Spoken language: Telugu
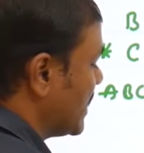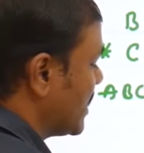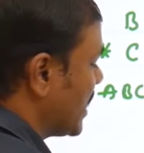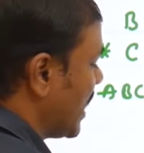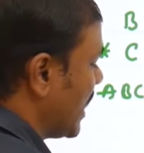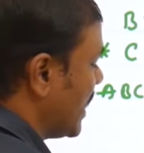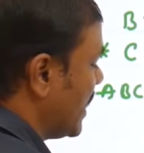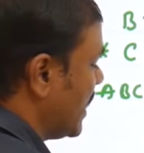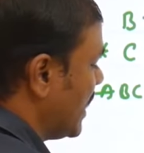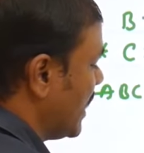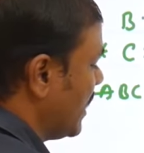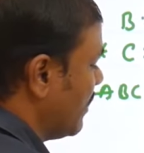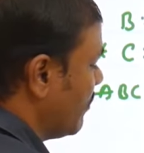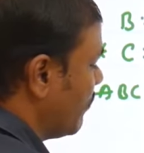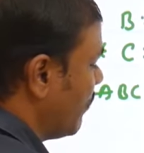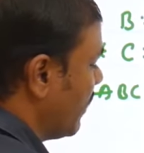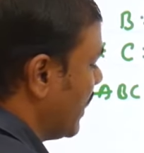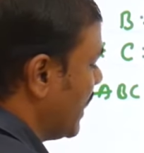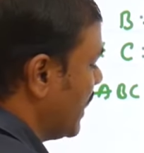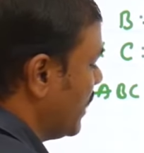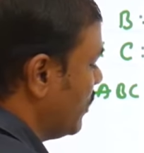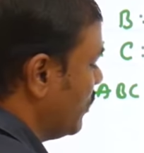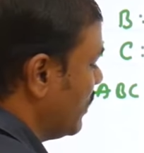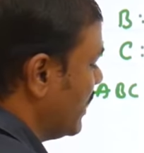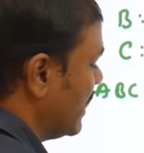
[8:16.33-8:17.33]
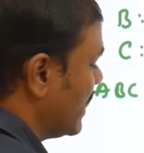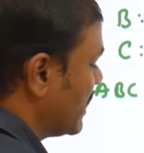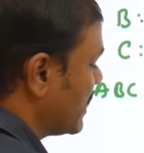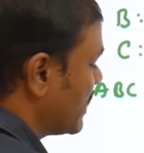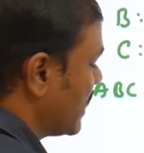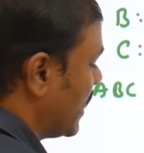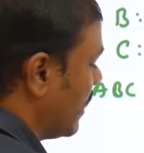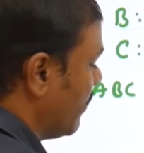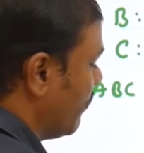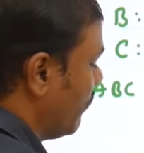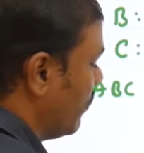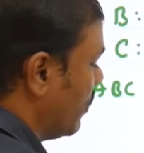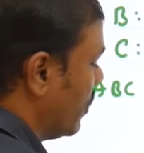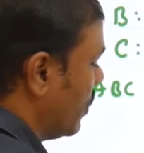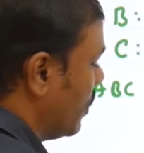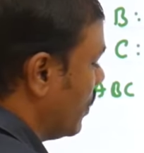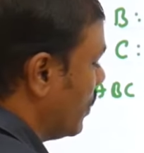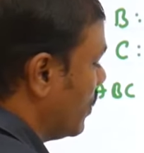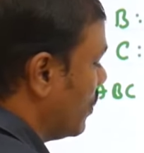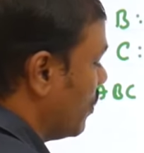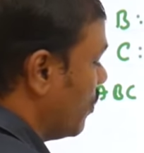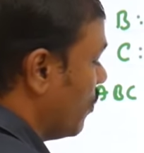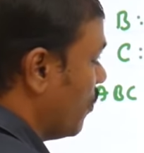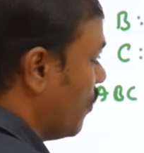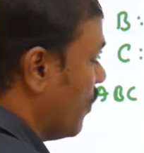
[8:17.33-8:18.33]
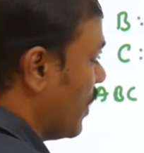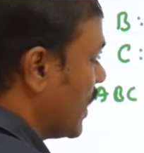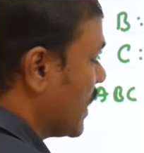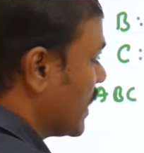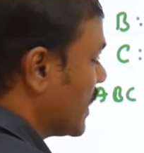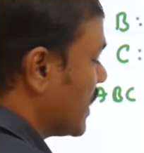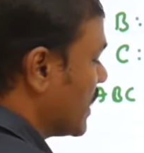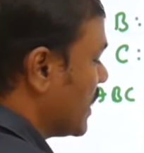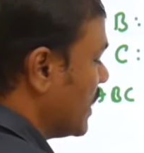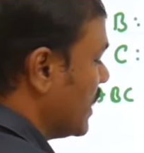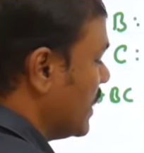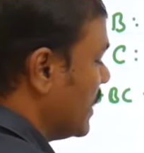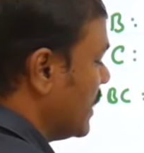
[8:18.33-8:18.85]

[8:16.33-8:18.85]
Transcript: థర్టీ ఫైవ్ యూనిట్స్ ఆఫ్ వర్క్